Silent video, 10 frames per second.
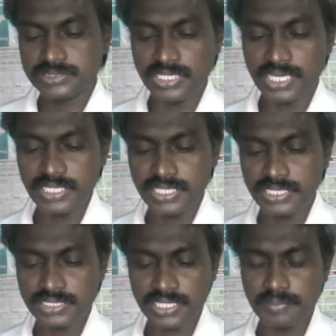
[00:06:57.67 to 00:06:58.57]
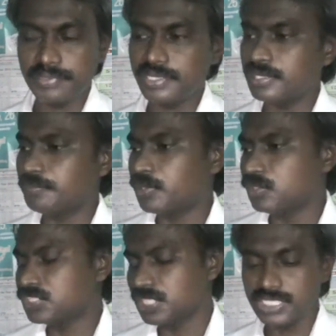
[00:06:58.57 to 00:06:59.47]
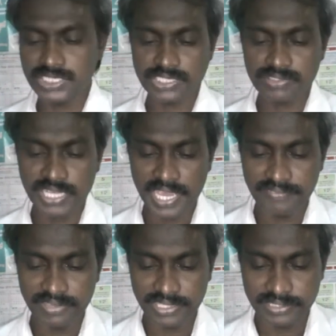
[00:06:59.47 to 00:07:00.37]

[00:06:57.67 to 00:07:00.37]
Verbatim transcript: దానికి సరిపడే పన్ను చెల్లించటం న్యాయమే